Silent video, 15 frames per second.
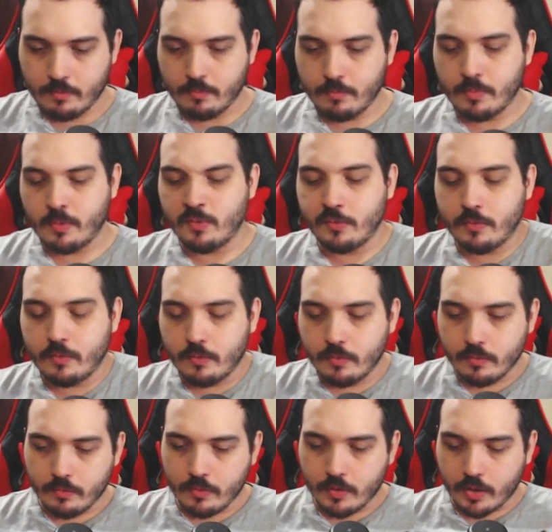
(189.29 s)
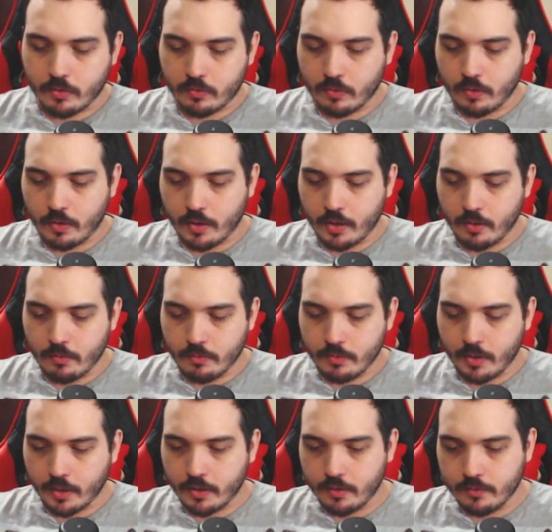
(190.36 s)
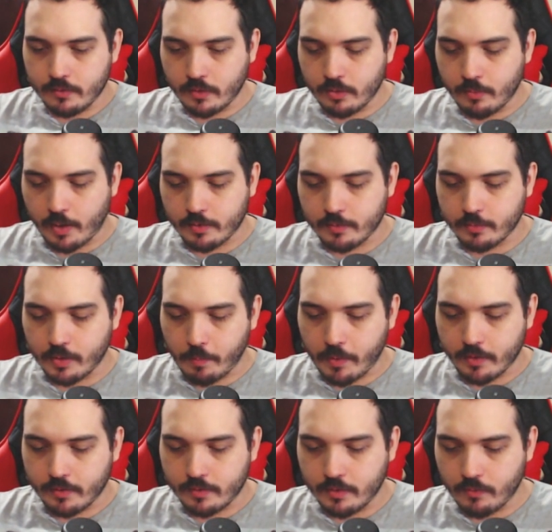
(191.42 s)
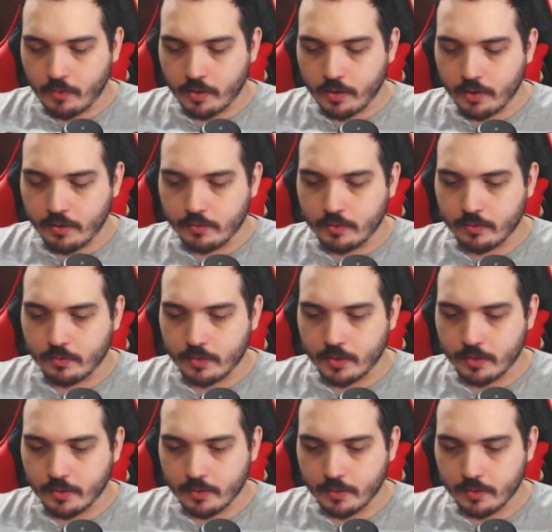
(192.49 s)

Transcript: Pronto. Adicional. E aqui já no máximo da passiva, eu acredito, né?